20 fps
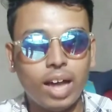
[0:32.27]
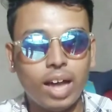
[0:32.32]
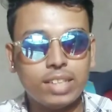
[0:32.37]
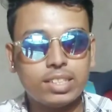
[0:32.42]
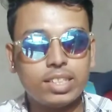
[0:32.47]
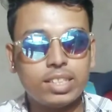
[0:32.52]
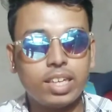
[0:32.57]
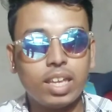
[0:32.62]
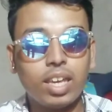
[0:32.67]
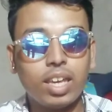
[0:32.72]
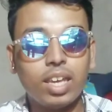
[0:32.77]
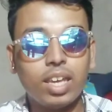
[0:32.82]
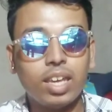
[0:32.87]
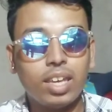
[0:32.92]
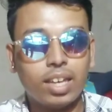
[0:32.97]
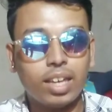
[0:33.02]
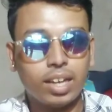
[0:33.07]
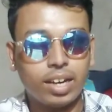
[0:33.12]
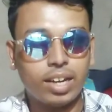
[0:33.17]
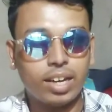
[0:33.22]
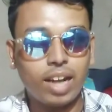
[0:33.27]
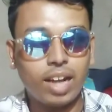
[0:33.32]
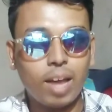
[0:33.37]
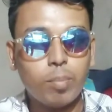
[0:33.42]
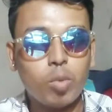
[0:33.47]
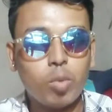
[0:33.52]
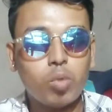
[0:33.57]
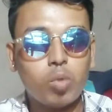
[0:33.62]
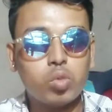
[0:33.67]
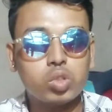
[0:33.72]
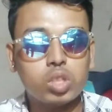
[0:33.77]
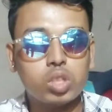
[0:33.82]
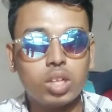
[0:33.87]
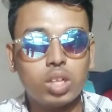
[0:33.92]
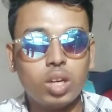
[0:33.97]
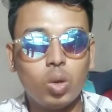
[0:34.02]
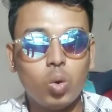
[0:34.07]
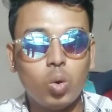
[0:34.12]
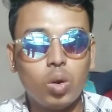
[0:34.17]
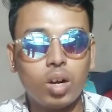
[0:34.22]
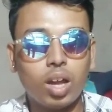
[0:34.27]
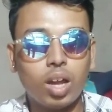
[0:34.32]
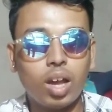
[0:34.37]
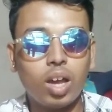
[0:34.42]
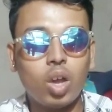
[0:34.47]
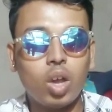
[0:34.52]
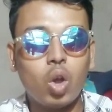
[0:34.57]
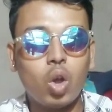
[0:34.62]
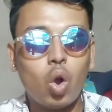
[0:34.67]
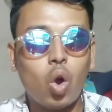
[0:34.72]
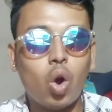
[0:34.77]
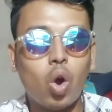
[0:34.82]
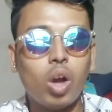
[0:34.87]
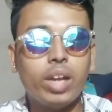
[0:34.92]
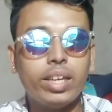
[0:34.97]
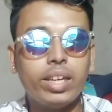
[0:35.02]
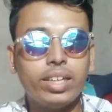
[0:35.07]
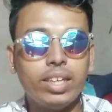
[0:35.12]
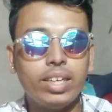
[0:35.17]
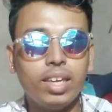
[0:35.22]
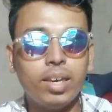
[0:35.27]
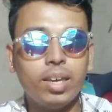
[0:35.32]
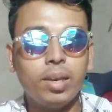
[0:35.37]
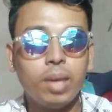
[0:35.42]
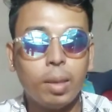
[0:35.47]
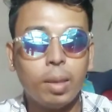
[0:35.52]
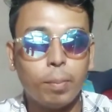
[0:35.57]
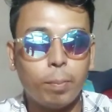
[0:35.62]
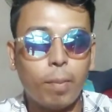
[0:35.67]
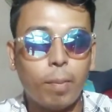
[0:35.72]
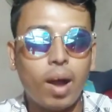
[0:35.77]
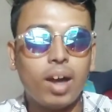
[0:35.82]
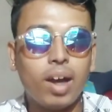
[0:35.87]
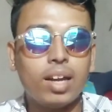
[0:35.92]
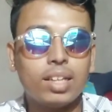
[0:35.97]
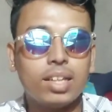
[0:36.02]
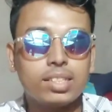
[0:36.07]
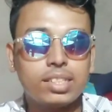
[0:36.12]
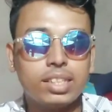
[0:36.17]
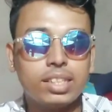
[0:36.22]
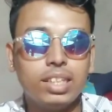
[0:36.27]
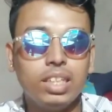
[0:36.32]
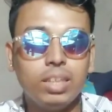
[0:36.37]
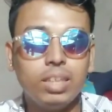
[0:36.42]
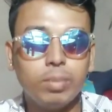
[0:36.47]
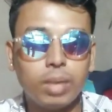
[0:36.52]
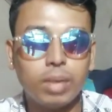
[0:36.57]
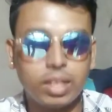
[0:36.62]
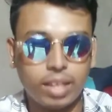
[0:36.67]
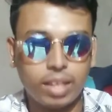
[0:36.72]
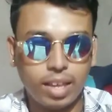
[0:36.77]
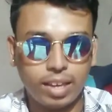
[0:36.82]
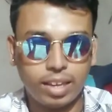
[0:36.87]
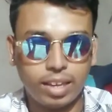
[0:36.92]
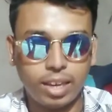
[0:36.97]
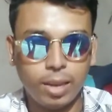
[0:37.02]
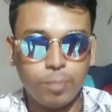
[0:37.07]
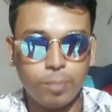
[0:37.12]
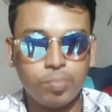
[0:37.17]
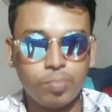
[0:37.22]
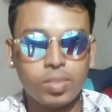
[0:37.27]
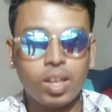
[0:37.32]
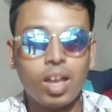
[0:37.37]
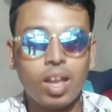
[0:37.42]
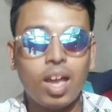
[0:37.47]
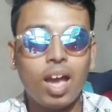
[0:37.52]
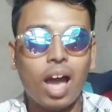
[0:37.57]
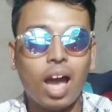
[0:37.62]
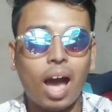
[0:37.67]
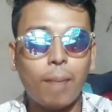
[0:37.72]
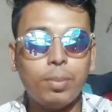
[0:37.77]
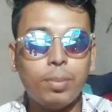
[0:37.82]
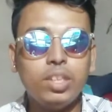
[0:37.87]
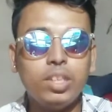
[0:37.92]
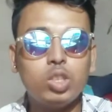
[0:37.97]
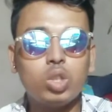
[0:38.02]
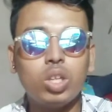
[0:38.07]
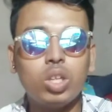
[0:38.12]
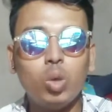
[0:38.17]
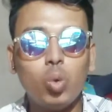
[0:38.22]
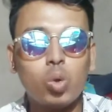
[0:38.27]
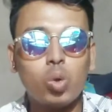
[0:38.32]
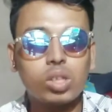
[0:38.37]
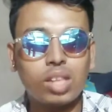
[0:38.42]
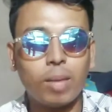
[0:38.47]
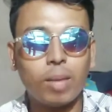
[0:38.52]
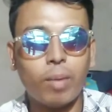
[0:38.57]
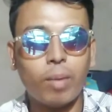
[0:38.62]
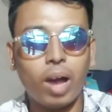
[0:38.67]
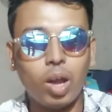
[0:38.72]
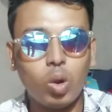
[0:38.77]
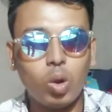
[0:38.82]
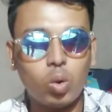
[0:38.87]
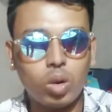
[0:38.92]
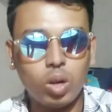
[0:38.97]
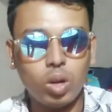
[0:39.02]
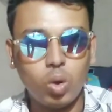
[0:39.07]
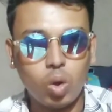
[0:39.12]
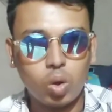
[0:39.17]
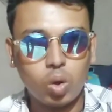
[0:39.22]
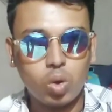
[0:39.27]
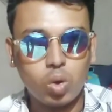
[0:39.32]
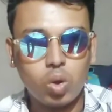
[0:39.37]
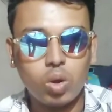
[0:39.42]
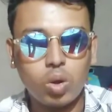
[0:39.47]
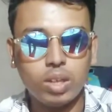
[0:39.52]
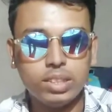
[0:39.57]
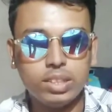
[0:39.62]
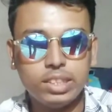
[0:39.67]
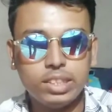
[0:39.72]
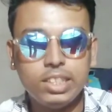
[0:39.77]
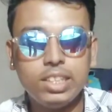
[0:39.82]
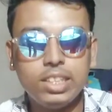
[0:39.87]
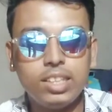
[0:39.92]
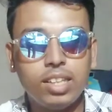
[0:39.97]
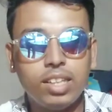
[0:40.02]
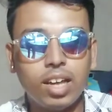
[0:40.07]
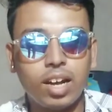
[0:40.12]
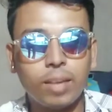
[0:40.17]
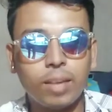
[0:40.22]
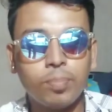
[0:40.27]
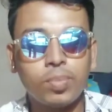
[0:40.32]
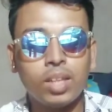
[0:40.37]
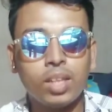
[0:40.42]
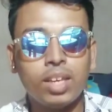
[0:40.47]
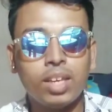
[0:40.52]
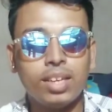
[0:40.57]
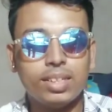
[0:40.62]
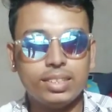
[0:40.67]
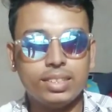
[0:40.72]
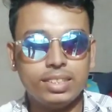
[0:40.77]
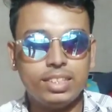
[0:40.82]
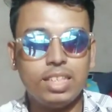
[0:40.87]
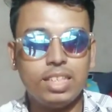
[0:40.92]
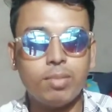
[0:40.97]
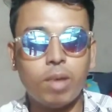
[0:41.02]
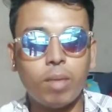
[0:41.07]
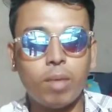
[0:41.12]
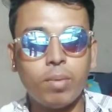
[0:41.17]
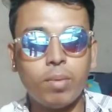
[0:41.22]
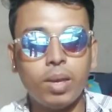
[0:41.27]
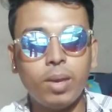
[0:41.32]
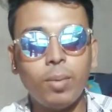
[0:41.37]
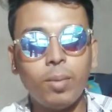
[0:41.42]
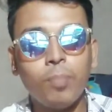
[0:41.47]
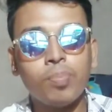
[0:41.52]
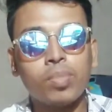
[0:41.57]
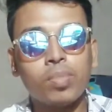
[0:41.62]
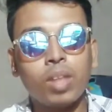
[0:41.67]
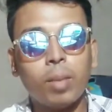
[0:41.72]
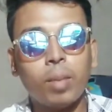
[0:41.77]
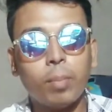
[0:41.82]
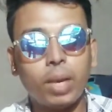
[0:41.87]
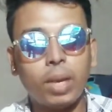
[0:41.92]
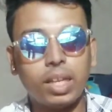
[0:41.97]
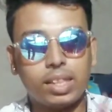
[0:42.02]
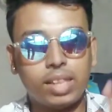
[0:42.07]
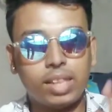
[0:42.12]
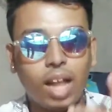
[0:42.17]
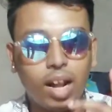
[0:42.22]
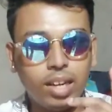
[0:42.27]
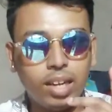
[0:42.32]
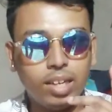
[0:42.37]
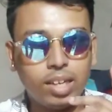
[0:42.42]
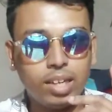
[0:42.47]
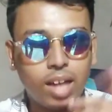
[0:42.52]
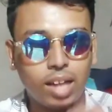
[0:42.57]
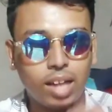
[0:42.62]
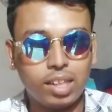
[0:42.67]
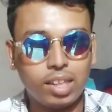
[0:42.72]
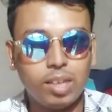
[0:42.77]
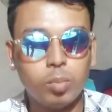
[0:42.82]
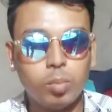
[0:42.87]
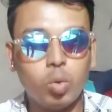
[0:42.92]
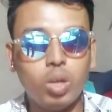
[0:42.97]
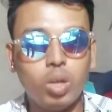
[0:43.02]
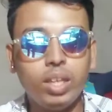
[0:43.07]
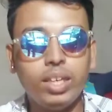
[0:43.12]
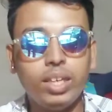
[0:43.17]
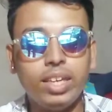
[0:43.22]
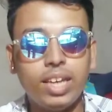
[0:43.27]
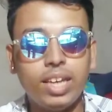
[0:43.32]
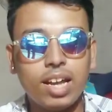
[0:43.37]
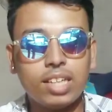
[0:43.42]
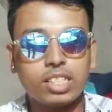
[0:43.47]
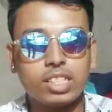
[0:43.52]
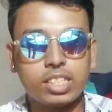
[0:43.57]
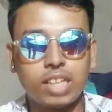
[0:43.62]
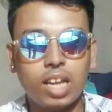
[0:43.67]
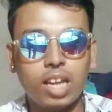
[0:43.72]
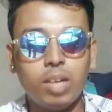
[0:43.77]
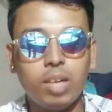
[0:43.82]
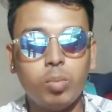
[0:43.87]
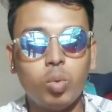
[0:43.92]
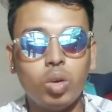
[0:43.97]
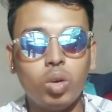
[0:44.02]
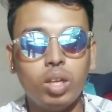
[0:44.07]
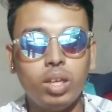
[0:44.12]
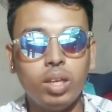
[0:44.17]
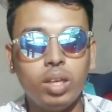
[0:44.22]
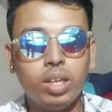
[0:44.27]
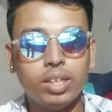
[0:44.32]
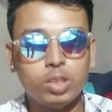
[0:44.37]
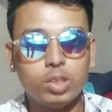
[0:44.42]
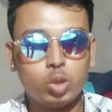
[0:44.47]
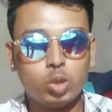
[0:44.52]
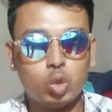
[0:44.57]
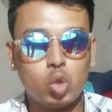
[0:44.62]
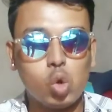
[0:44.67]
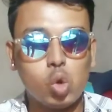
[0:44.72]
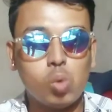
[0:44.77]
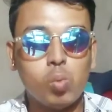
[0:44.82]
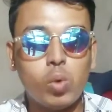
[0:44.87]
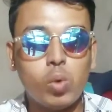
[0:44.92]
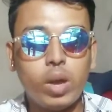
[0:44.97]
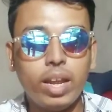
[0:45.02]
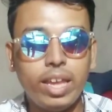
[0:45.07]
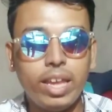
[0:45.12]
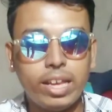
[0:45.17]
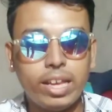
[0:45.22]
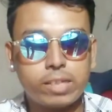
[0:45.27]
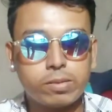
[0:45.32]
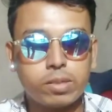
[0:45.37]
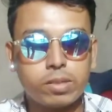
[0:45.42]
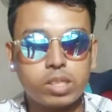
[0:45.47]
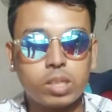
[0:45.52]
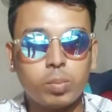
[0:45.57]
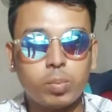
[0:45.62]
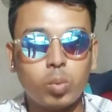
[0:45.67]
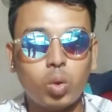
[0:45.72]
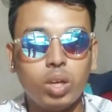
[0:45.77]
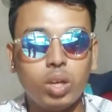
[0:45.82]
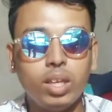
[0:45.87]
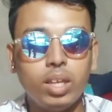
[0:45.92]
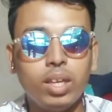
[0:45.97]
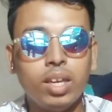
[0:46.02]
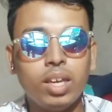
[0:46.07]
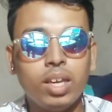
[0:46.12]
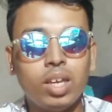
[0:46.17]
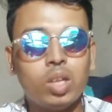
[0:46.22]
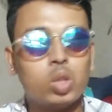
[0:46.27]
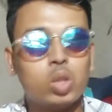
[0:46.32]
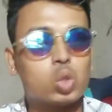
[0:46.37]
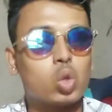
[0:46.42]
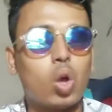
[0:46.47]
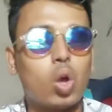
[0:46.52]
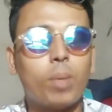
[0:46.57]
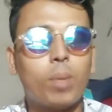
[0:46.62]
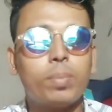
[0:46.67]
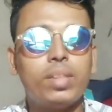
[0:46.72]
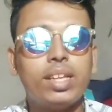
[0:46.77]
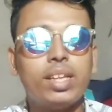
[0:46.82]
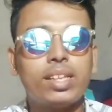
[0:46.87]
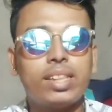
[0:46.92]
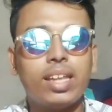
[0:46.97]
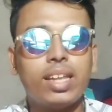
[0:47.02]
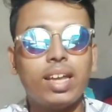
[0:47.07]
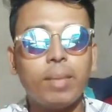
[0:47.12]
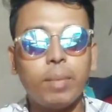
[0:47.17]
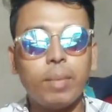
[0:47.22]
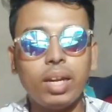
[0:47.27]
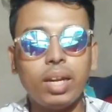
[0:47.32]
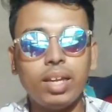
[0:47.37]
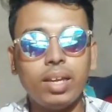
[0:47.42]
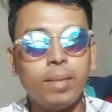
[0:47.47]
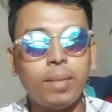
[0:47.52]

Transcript: আজকে গ্রাম মফস্বলের লোকরা হলে গিয়ে বাংলা সিনেমা দেখে আপনি যদি লোকটা ভালো করে লক্ষ্য করেন জিদ্দার যেভাবে মানে দাঁড়ির কাটিং বলি হেয়ার স্টাইল বলি চোখ মুখের এক্সপ্রেশন বলি সব দিক থেকে মানে